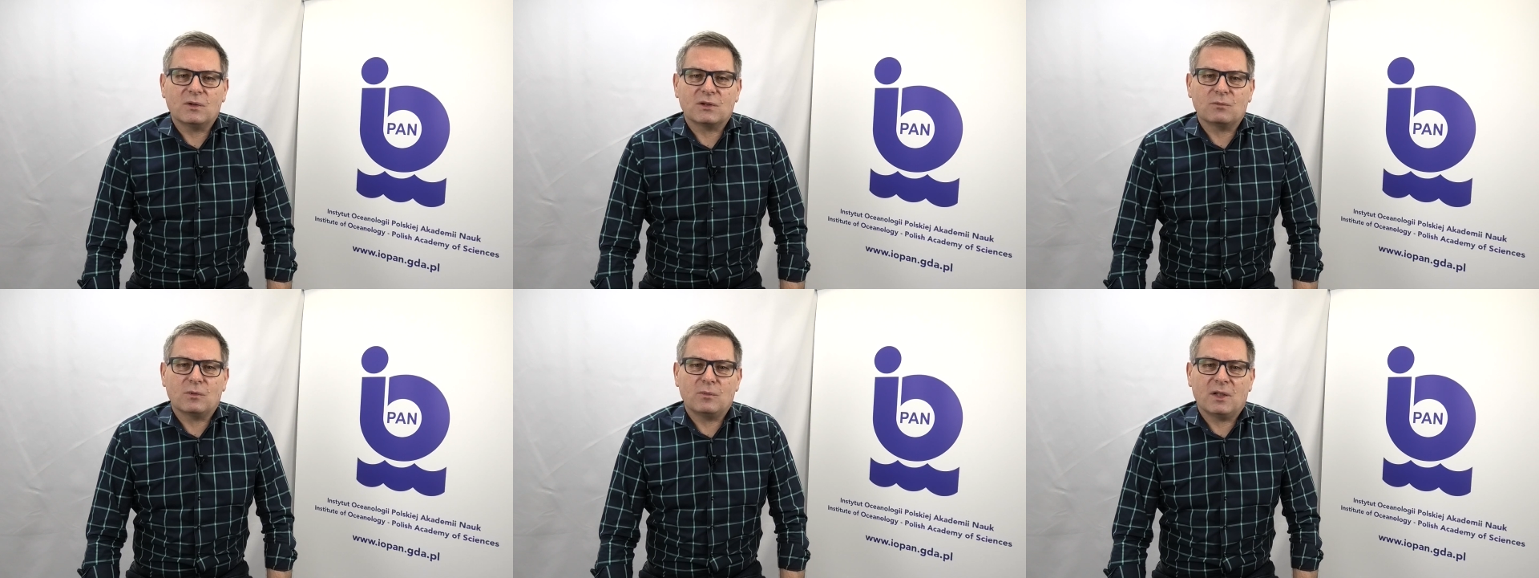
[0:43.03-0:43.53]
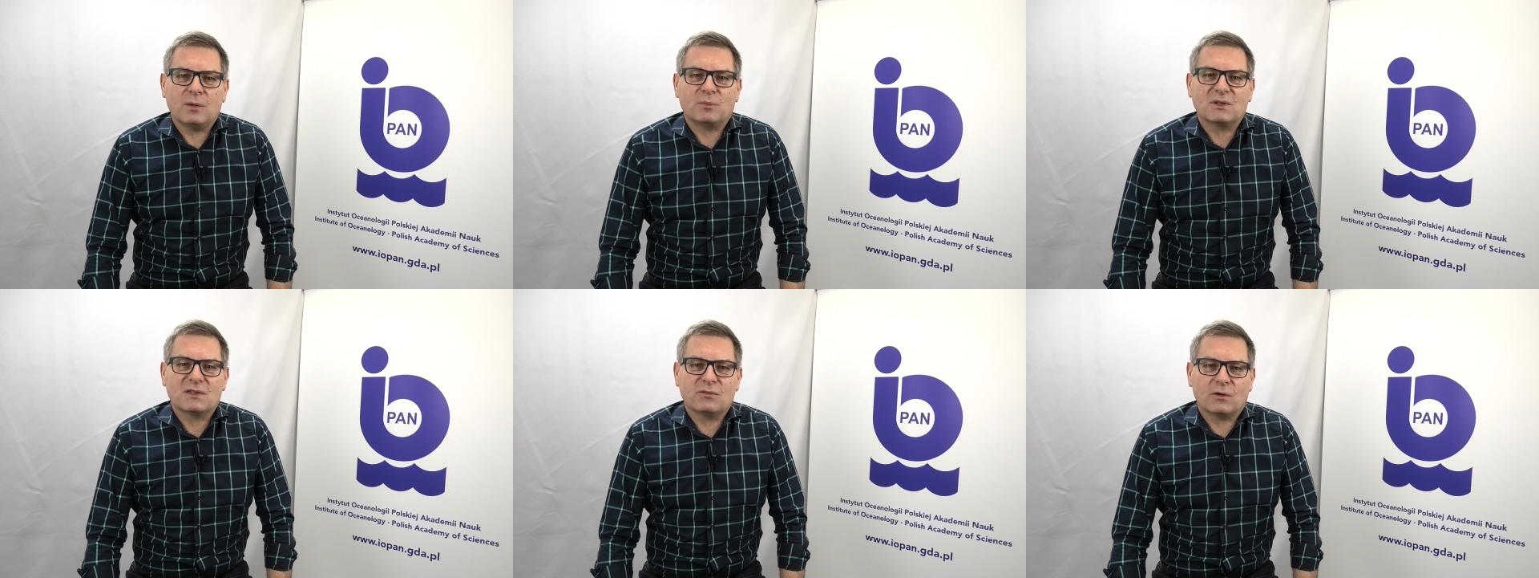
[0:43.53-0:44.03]
będziemy mieli
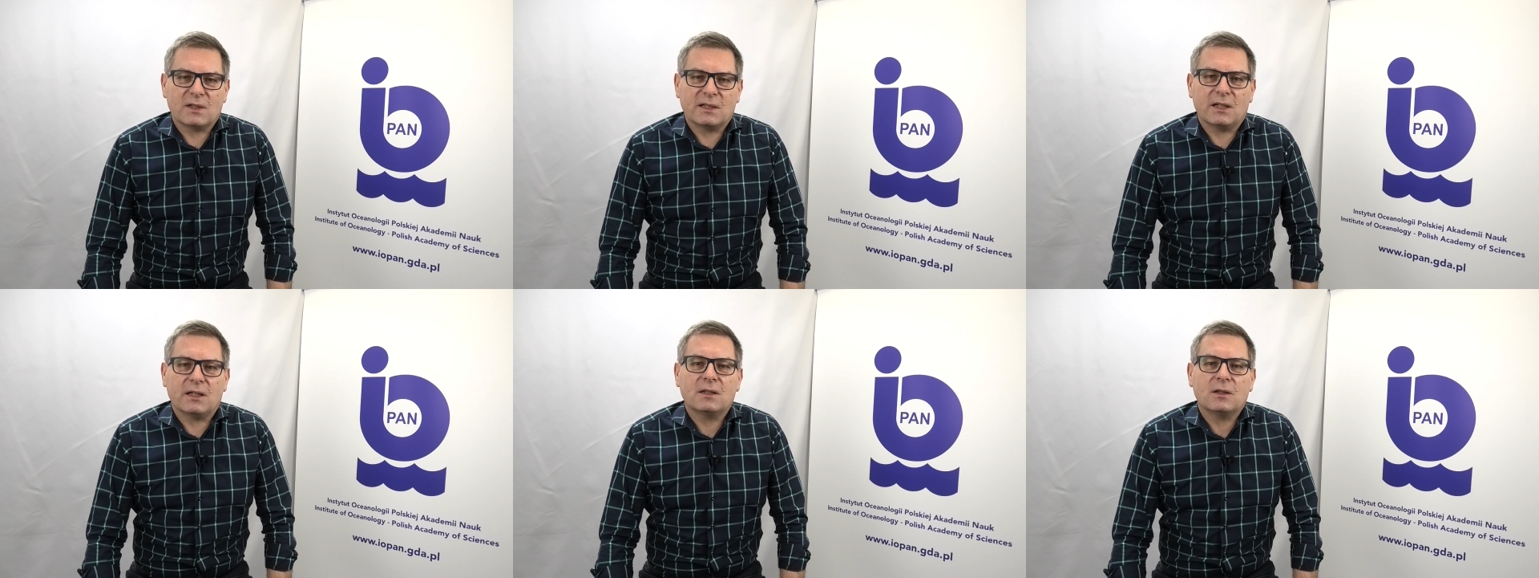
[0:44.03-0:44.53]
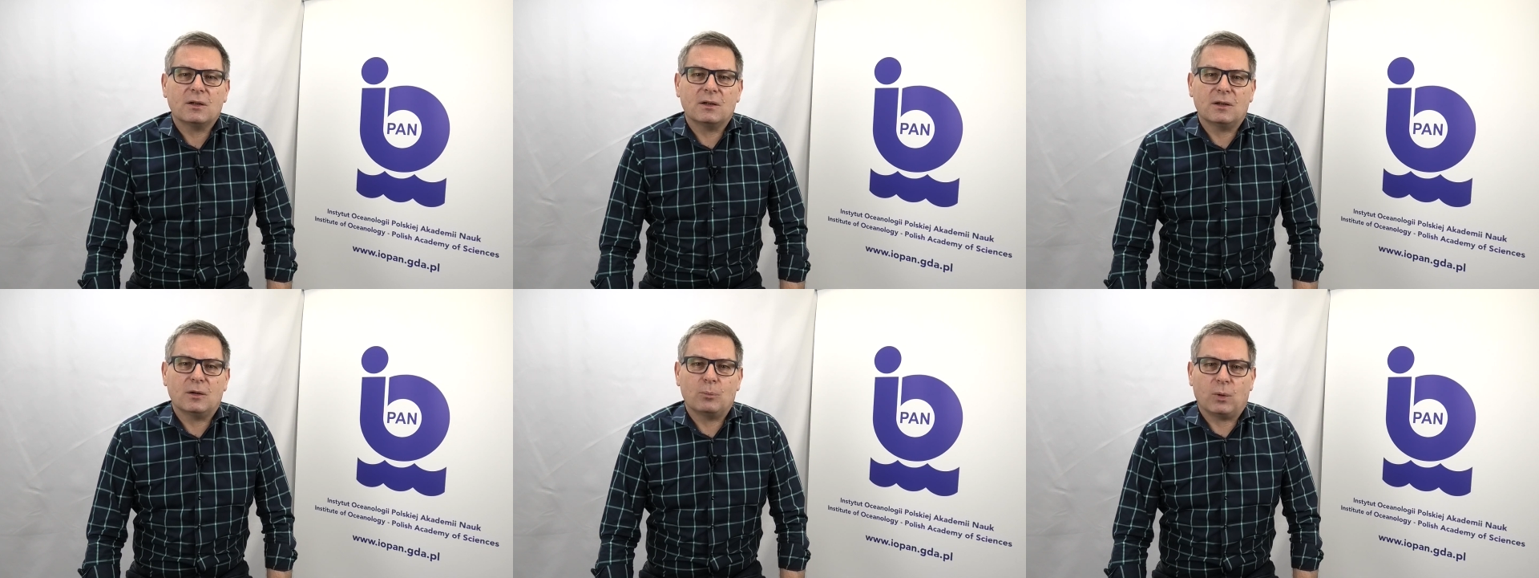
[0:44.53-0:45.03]
przyzwolenie
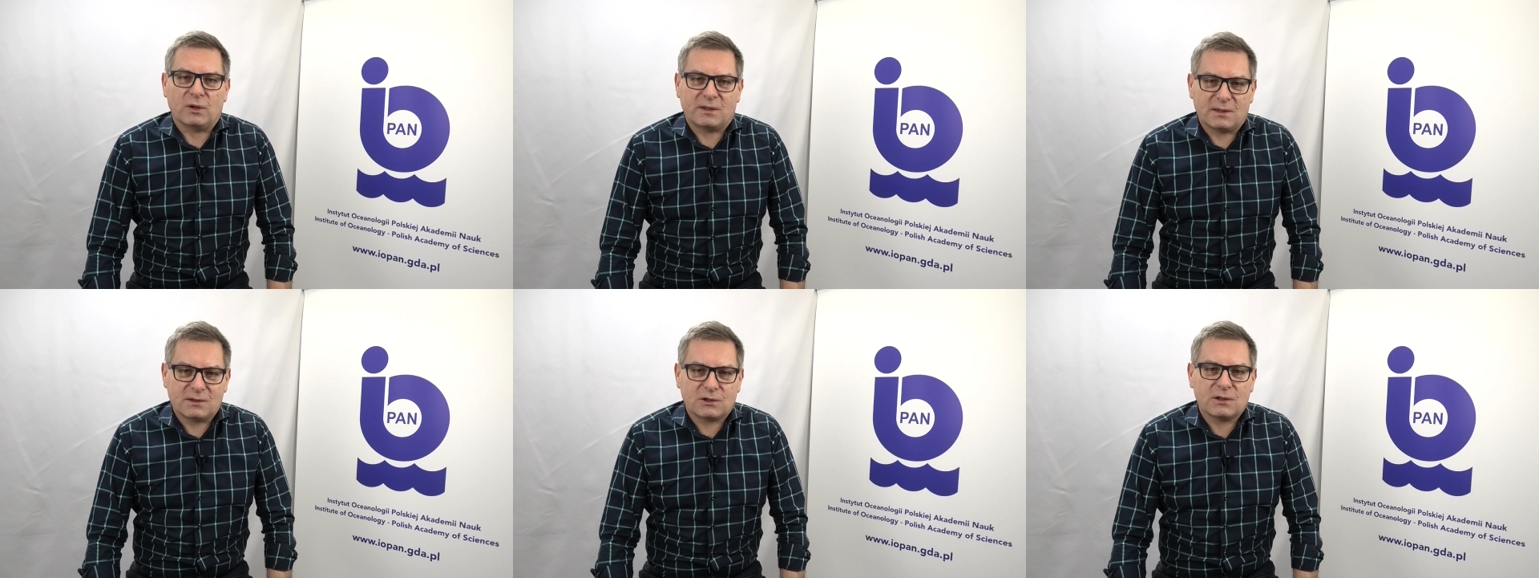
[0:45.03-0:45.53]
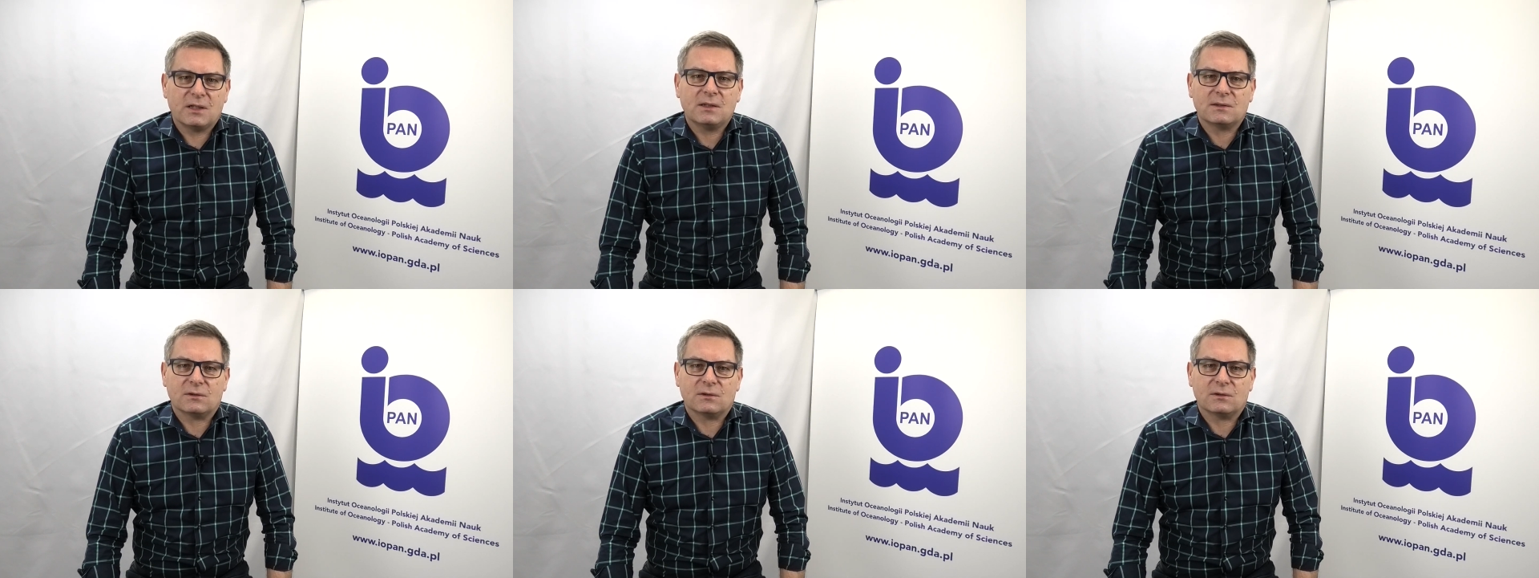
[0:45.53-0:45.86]
y, polityczne,